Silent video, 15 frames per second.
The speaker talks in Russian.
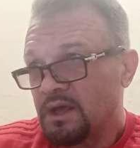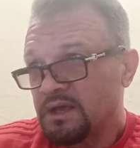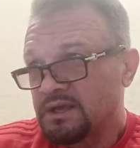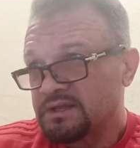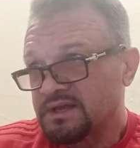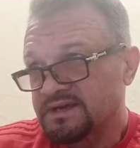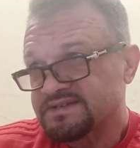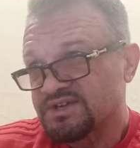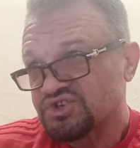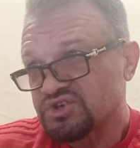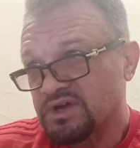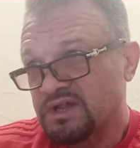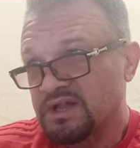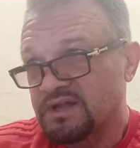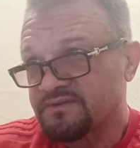Итак,
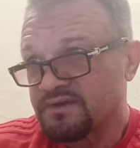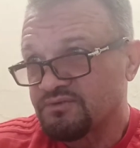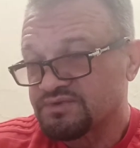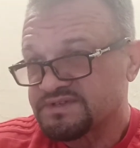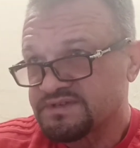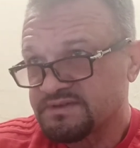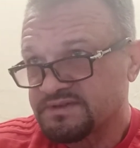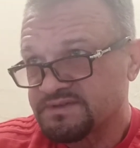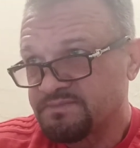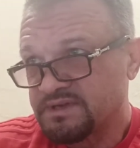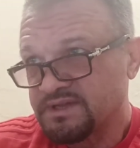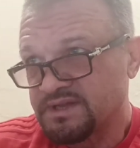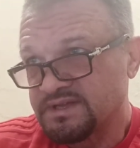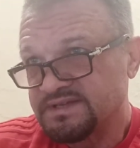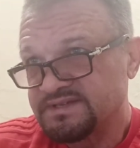США, Латвия. Вот э,
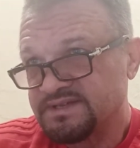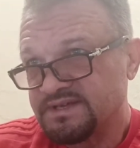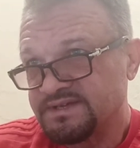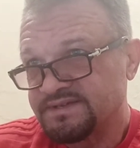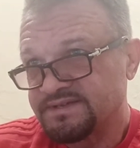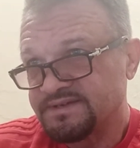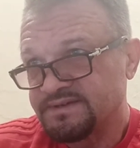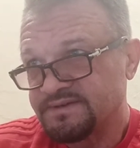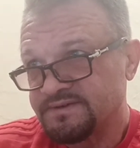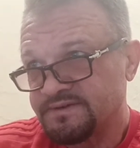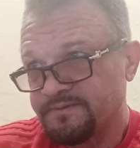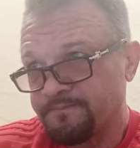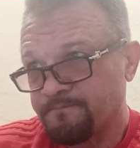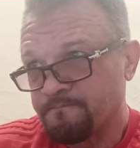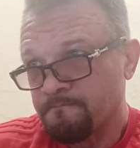смотрите, здесь, э,